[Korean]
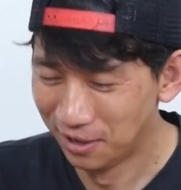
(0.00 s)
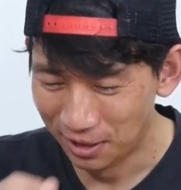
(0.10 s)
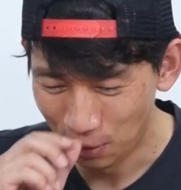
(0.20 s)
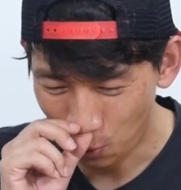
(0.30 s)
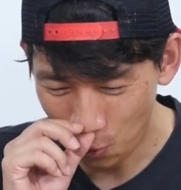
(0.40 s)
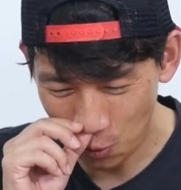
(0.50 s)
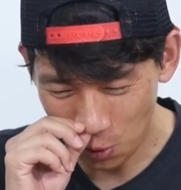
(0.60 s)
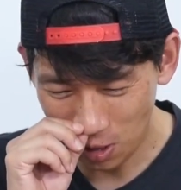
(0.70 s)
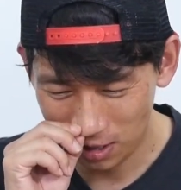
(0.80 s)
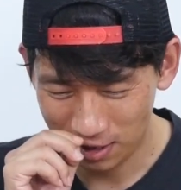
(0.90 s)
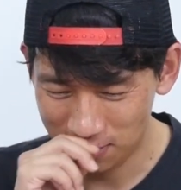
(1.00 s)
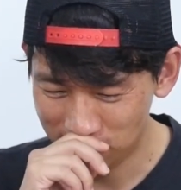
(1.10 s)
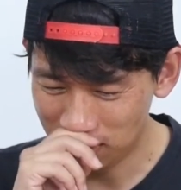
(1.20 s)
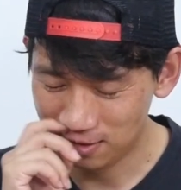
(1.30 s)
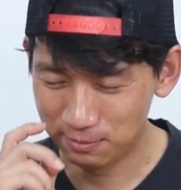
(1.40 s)
예, 그거 하나
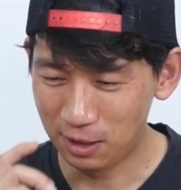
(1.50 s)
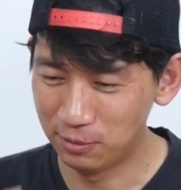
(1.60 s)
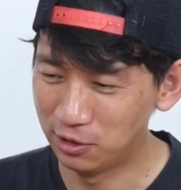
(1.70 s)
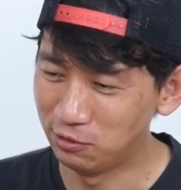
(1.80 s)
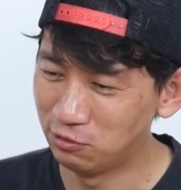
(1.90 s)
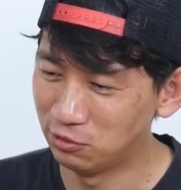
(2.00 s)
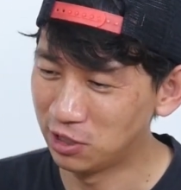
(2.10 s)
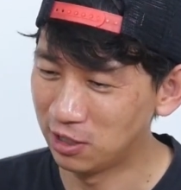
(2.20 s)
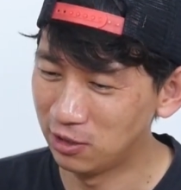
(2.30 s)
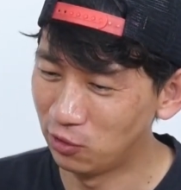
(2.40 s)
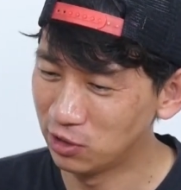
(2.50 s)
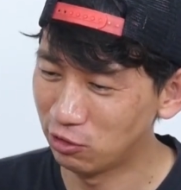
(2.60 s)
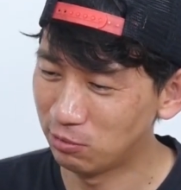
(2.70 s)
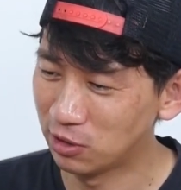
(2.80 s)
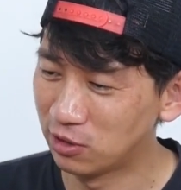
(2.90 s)
일단은 마음에 들고 제가 네.
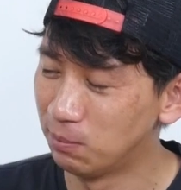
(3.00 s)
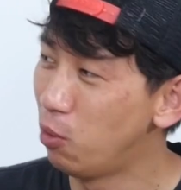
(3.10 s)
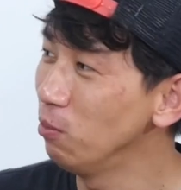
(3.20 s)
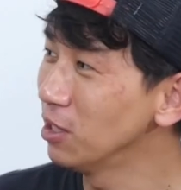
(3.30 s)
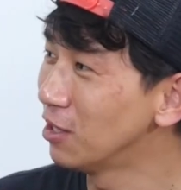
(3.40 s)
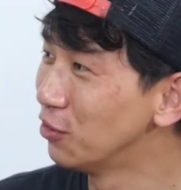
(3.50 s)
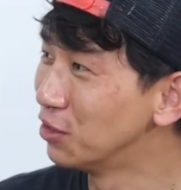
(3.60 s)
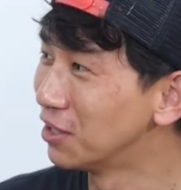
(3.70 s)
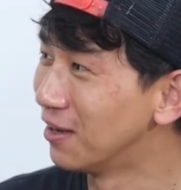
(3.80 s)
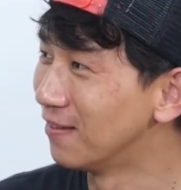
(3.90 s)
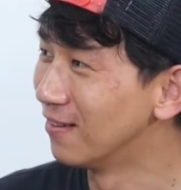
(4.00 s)
영상으로 봤을 때 폼이 나요, 일단.